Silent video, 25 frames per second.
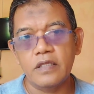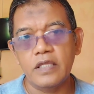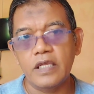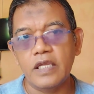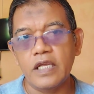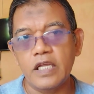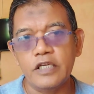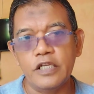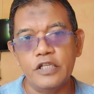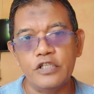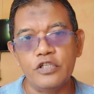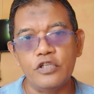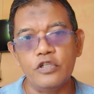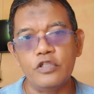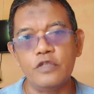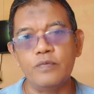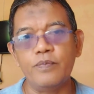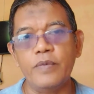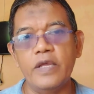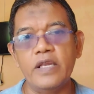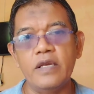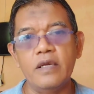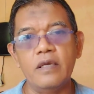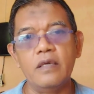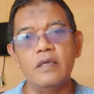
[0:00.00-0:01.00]
ketika
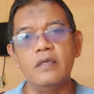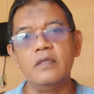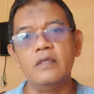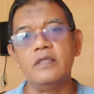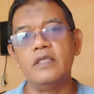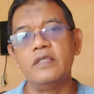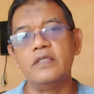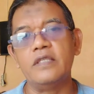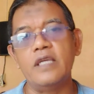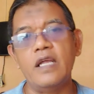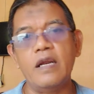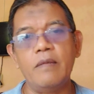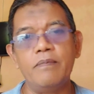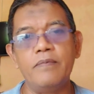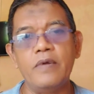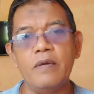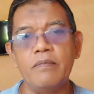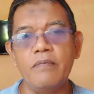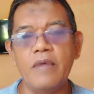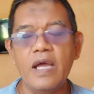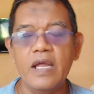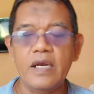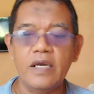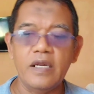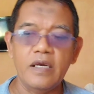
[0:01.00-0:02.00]
disuspend secara
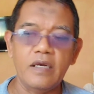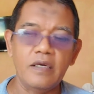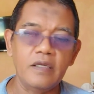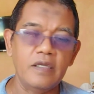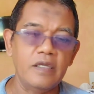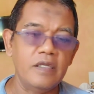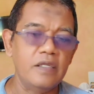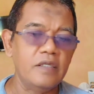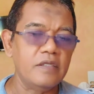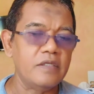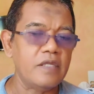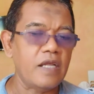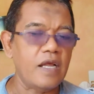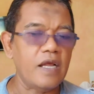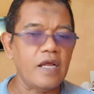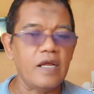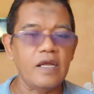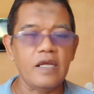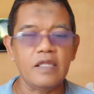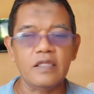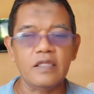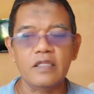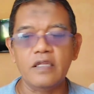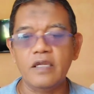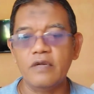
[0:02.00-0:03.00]
permanen ini
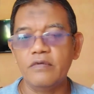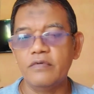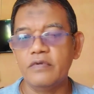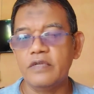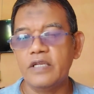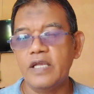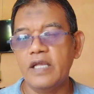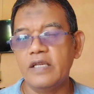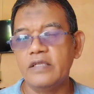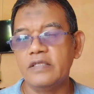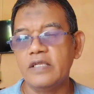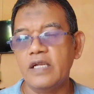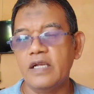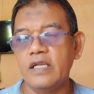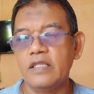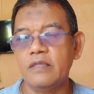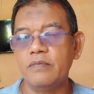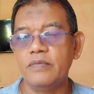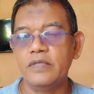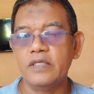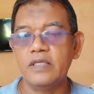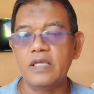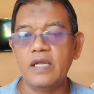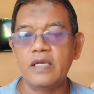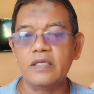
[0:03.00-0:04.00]
sangat kerugian
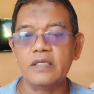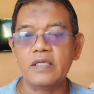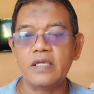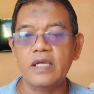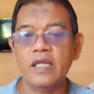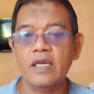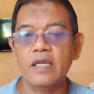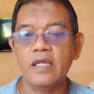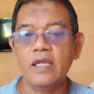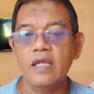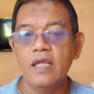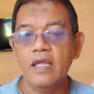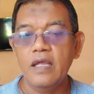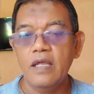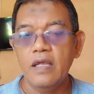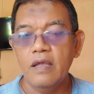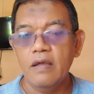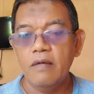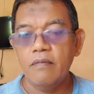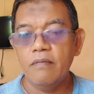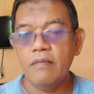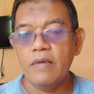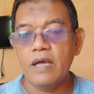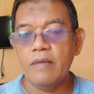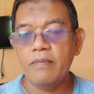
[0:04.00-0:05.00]
sangat besar sekali.
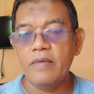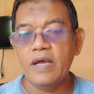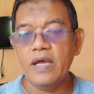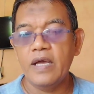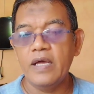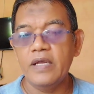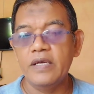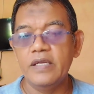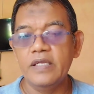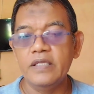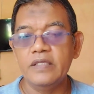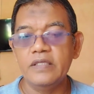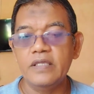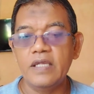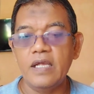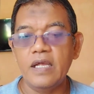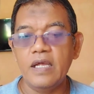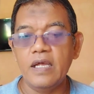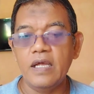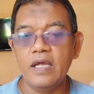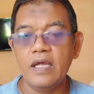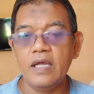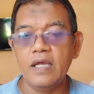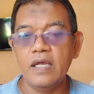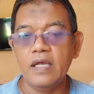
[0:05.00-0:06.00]
Mama
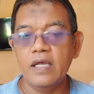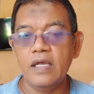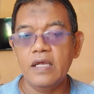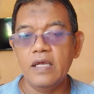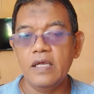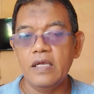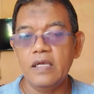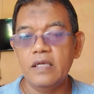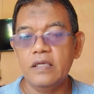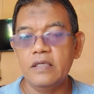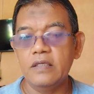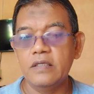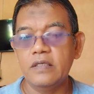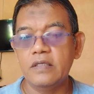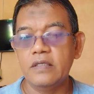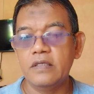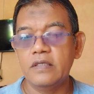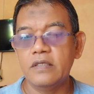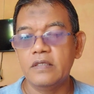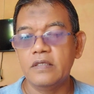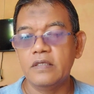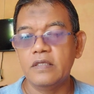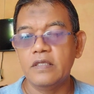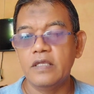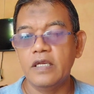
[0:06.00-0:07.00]
Anissa,
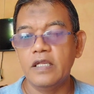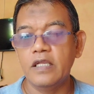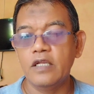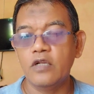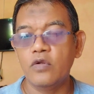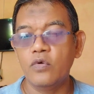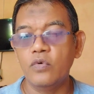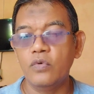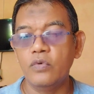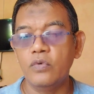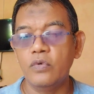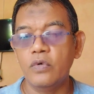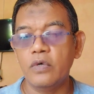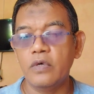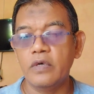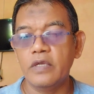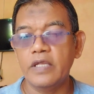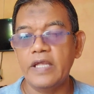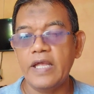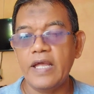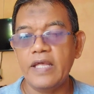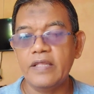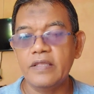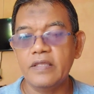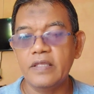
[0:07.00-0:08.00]
Sri
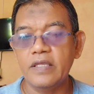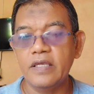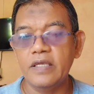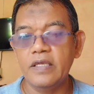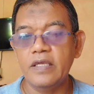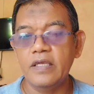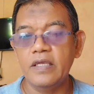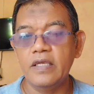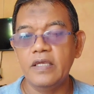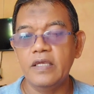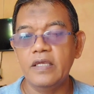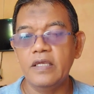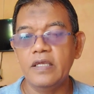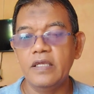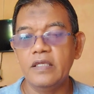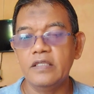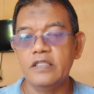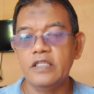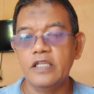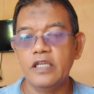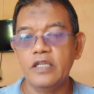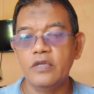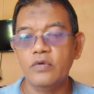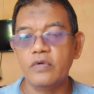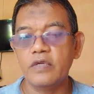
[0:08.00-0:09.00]
Kuryati,
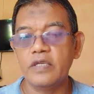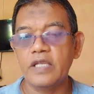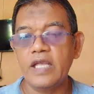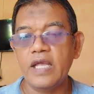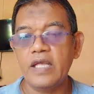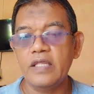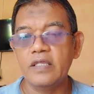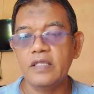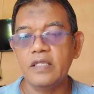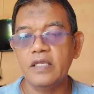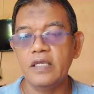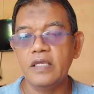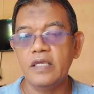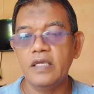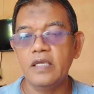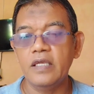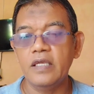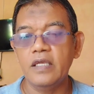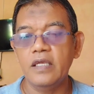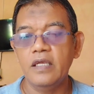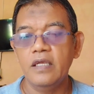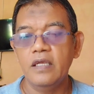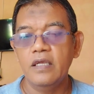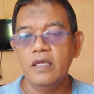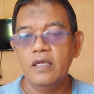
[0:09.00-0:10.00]
Sri
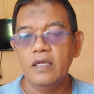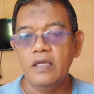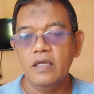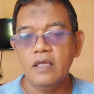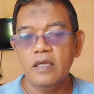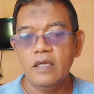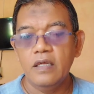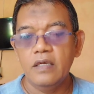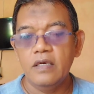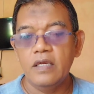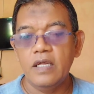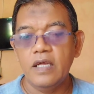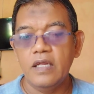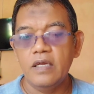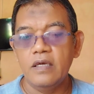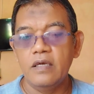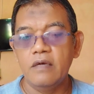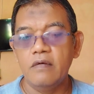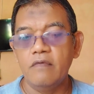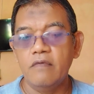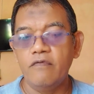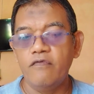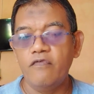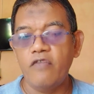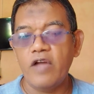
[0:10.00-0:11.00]
Rupiati,
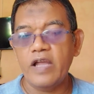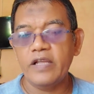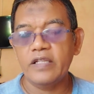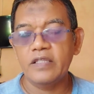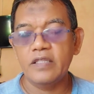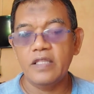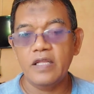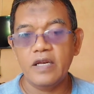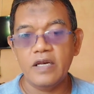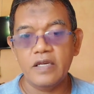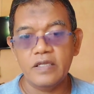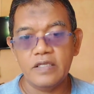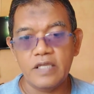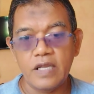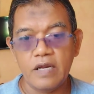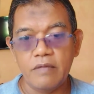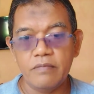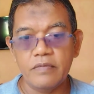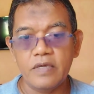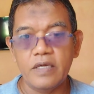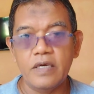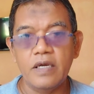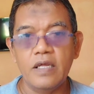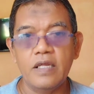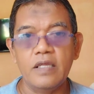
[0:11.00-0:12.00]
dan Fighter,
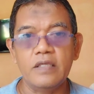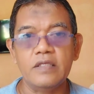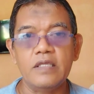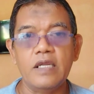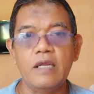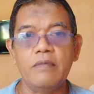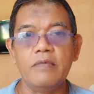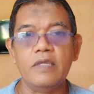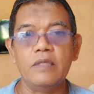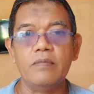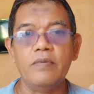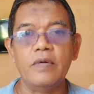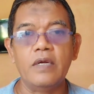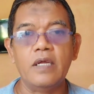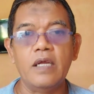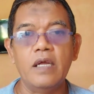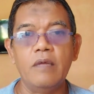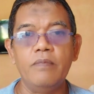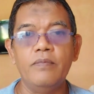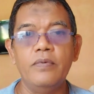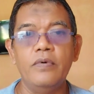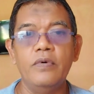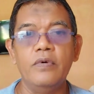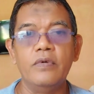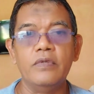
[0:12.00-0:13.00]
salam kenal, selamat
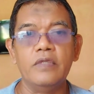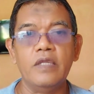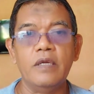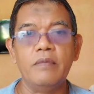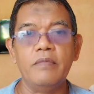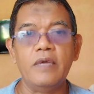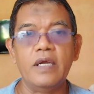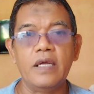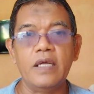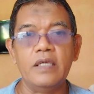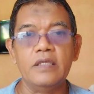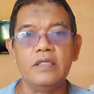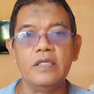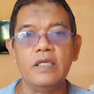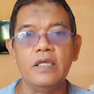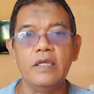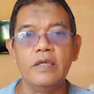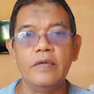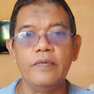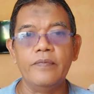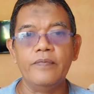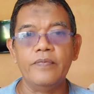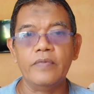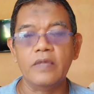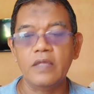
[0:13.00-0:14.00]
bergabung, terima
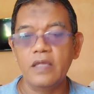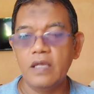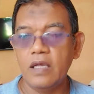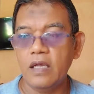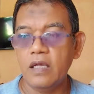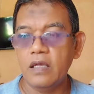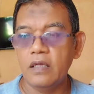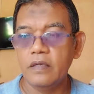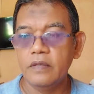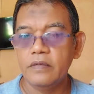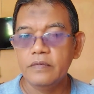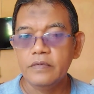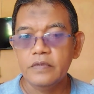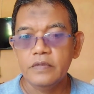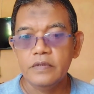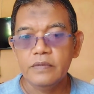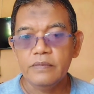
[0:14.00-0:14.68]
kasih. Ya.